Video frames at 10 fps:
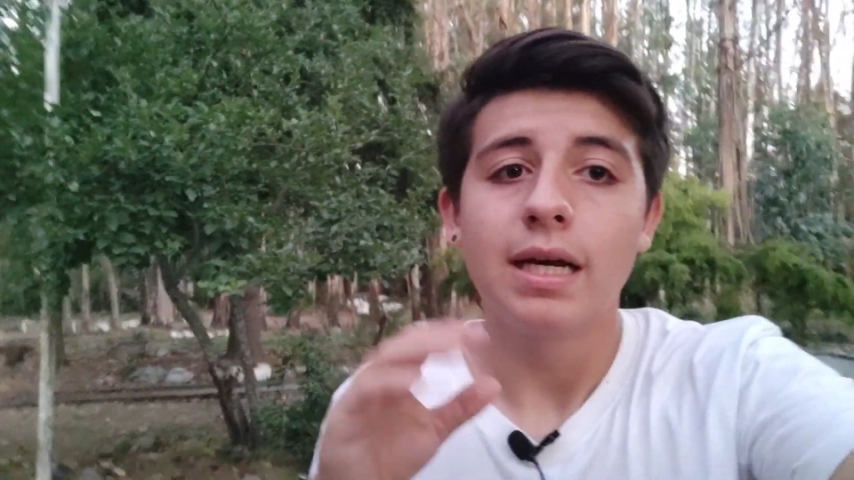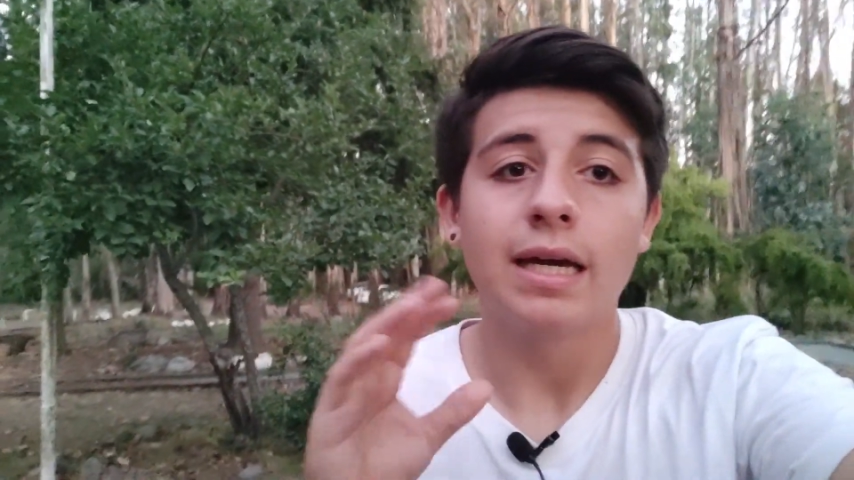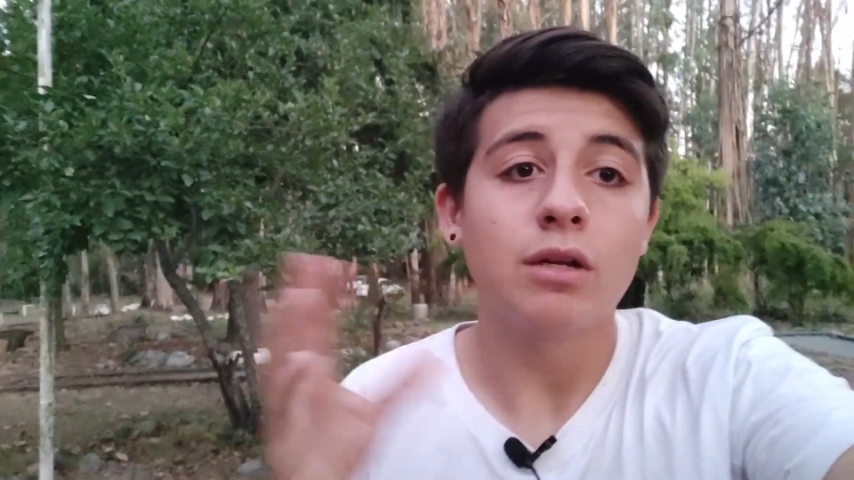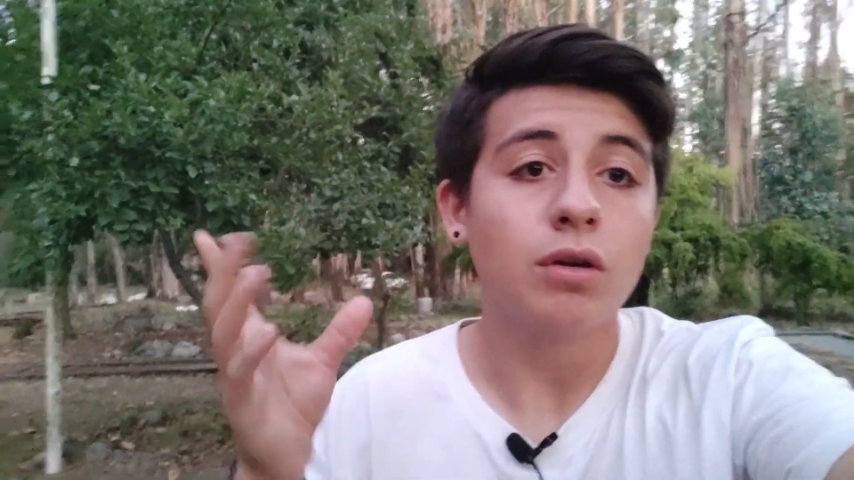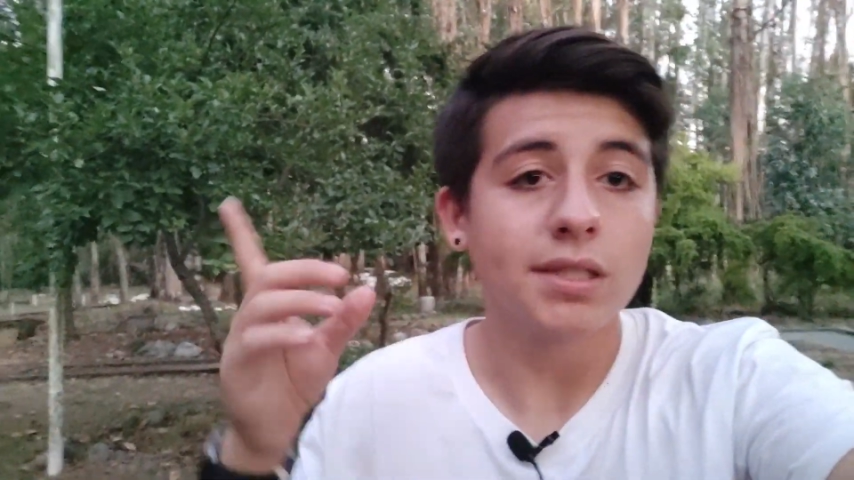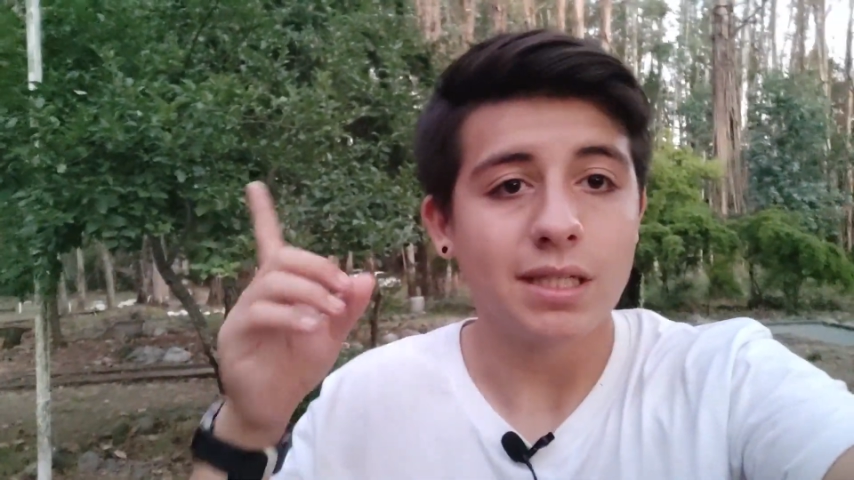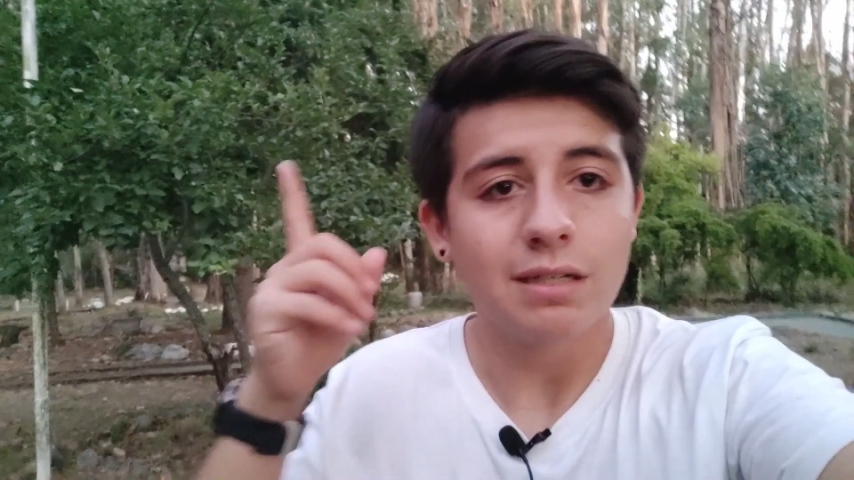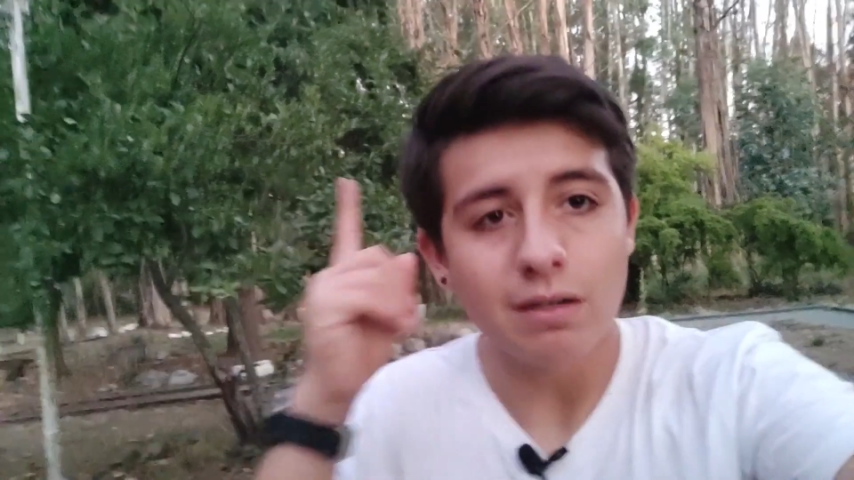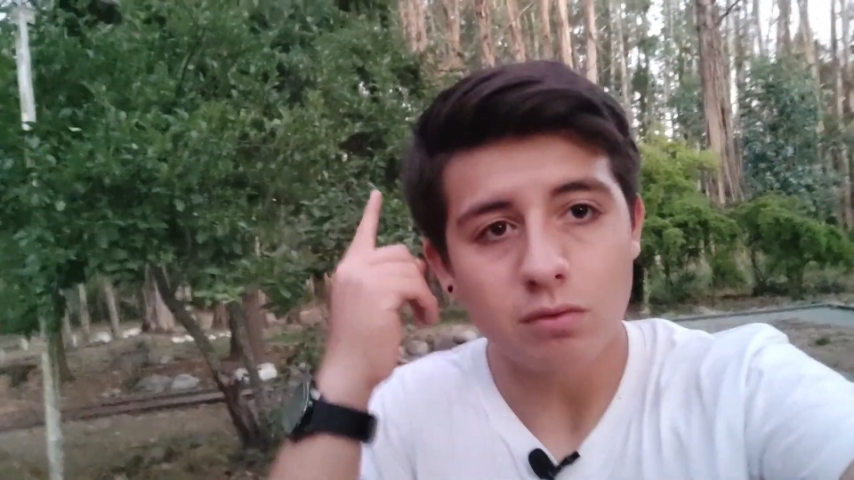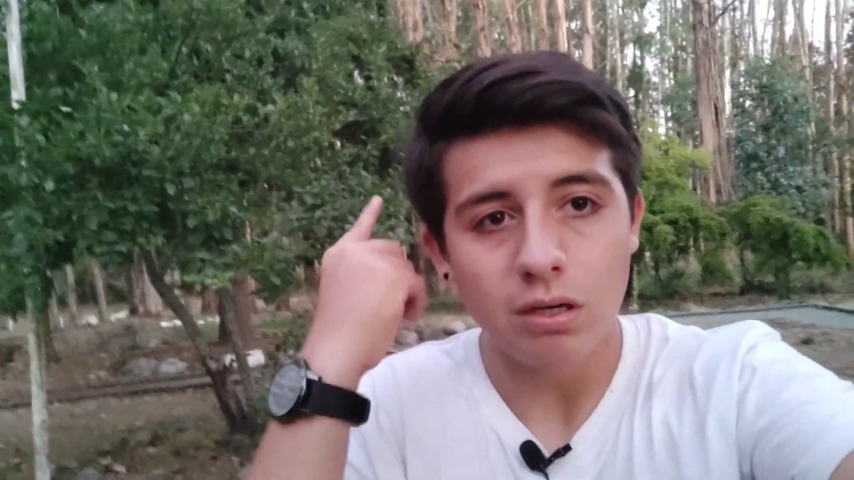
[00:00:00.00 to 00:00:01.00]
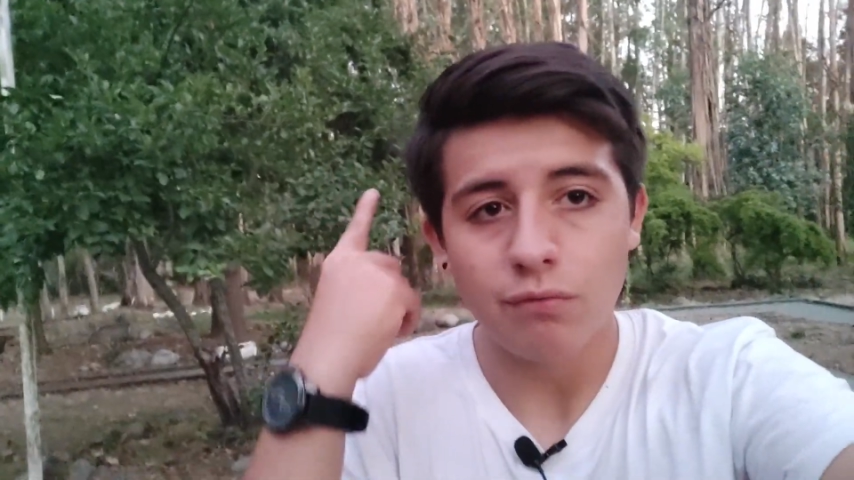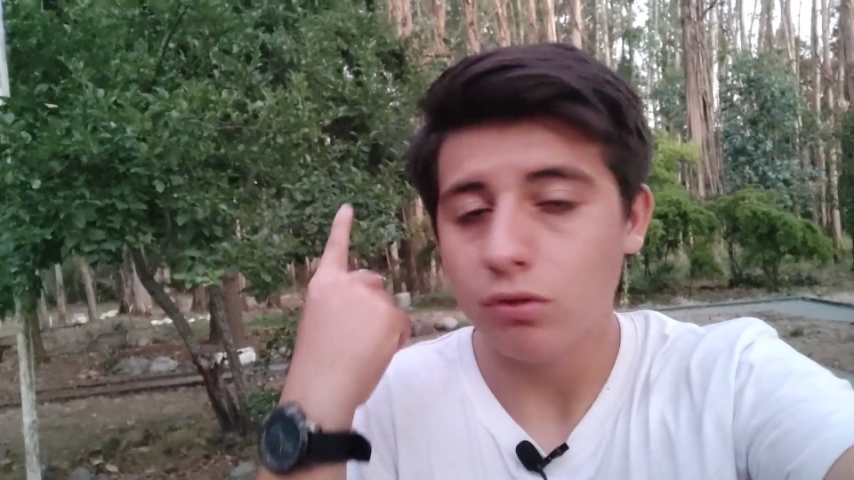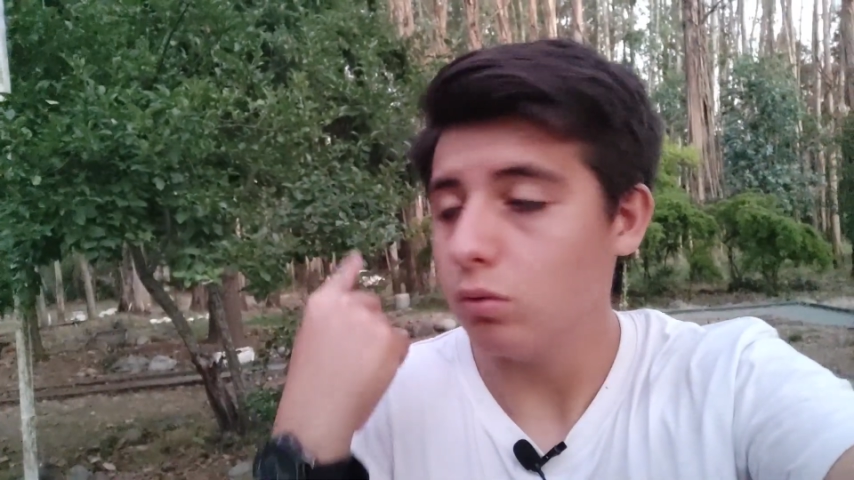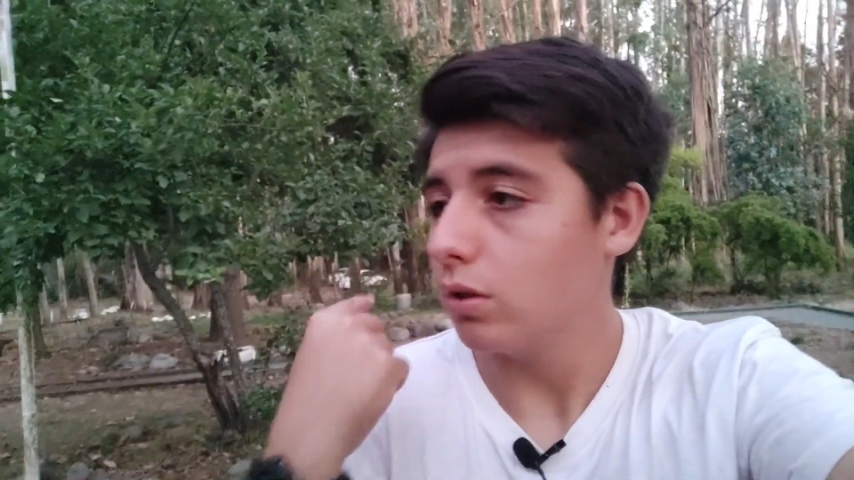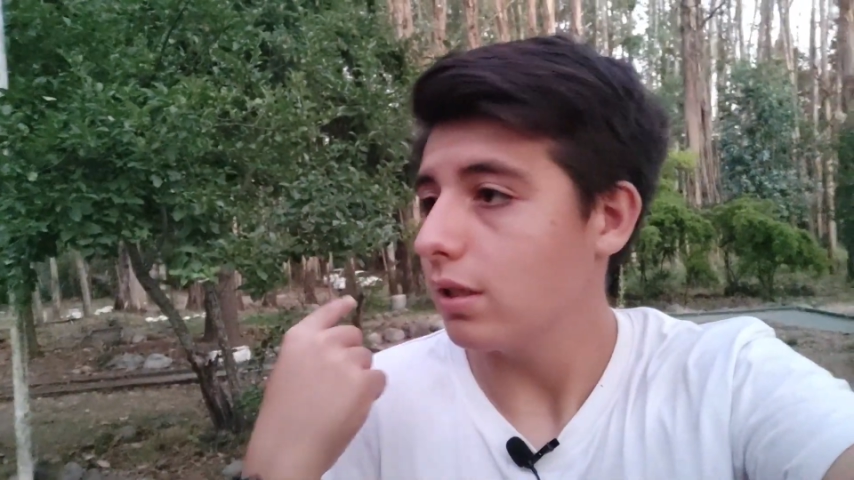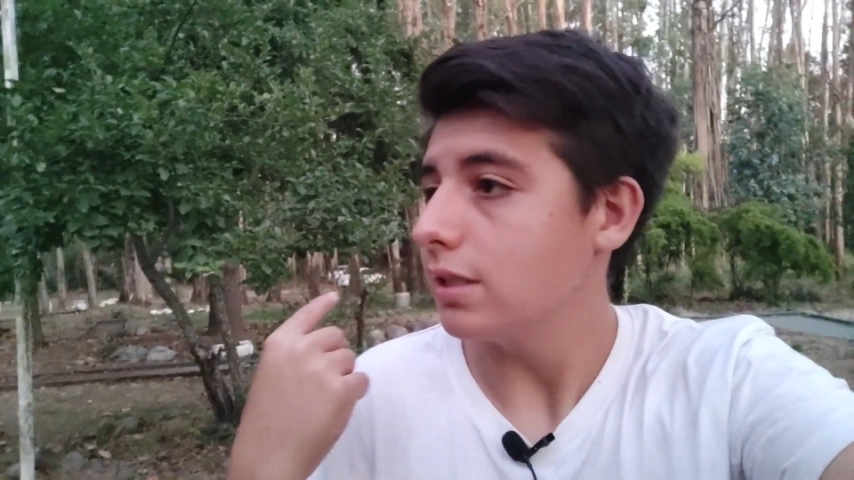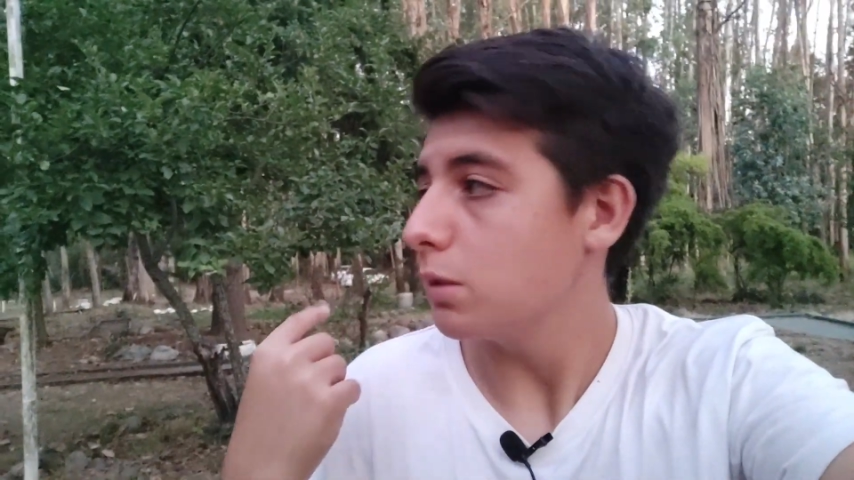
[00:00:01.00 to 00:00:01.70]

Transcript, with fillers: Eh, no quise grabar con el fondo que ustedes